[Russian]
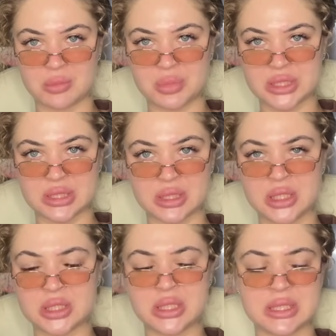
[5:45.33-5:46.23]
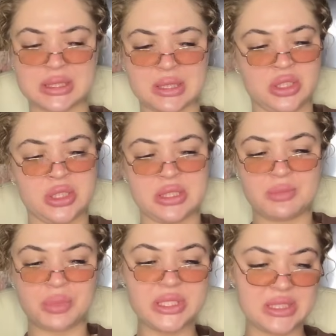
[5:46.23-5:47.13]
персонажей, достаточно
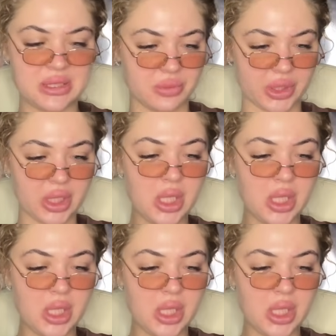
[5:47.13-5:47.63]
депрессивных.